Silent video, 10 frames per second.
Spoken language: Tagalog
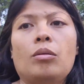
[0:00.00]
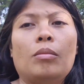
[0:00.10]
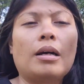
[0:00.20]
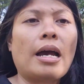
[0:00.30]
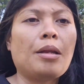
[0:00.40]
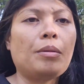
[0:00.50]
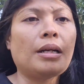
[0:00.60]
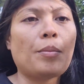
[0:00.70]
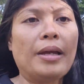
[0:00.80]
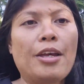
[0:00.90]
magkain
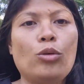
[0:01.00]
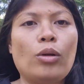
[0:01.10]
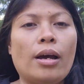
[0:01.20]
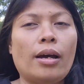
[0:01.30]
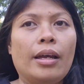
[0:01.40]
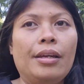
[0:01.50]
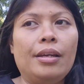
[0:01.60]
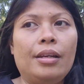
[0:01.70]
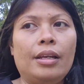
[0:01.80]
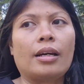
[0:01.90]
man kami ngayon
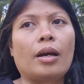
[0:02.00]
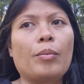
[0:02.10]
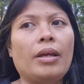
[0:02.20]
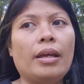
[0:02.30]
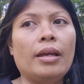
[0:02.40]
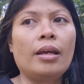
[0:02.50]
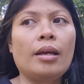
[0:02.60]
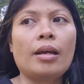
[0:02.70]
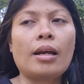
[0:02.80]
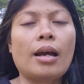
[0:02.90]
ay hindi na kami
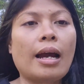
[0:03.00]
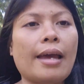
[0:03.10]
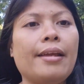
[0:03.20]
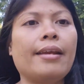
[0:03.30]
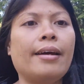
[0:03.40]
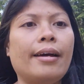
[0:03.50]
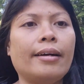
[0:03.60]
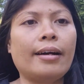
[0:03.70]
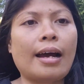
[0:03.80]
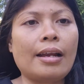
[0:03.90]
kakain
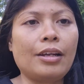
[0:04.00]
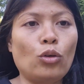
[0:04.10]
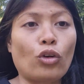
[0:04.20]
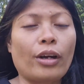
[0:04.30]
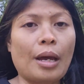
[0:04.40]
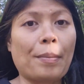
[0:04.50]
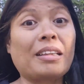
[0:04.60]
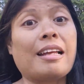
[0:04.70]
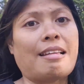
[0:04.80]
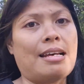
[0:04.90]
ng kanin or kaya
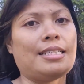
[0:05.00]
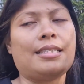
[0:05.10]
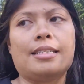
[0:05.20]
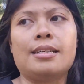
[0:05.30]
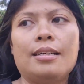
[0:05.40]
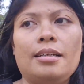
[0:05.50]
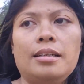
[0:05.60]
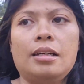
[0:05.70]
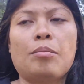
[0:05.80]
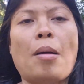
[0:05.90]
patatas
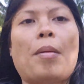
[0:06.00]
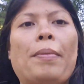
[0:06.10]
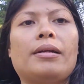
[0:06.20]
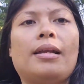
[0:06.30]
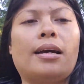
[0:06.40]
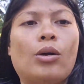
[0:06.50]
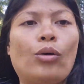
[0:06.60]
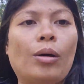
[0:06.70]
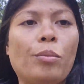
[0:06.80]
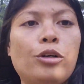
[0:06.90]
papapak na lang
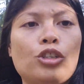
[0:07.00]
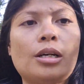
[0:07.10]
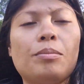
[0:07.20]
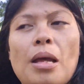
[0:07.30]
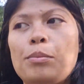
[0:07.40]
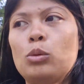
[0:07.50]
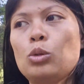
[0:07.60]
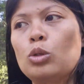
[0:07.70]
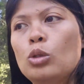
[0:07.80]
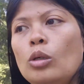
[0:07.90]
ako ng pork chop
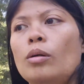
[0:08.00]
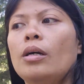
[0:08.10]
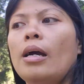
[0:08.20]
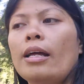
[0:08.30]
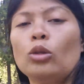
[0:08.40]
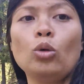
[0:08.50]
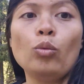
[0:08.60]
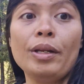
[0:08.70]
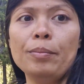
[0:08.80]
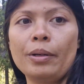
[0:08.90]
tapos
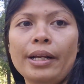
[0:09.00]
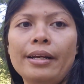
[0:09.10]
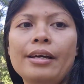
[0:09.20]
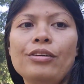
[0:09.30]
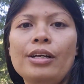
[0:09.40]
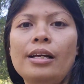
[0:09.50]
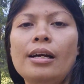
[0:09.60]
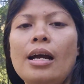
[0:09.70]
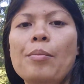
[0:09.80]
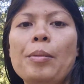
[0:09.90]
hotdog with bread ayun na lang
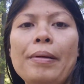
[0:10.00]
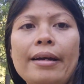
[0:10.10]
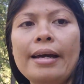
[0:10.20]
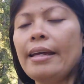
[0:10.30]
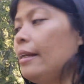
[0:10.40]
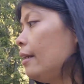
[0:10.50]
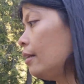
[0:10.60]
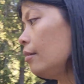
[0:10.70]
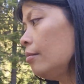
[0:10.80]
ang aming pagkain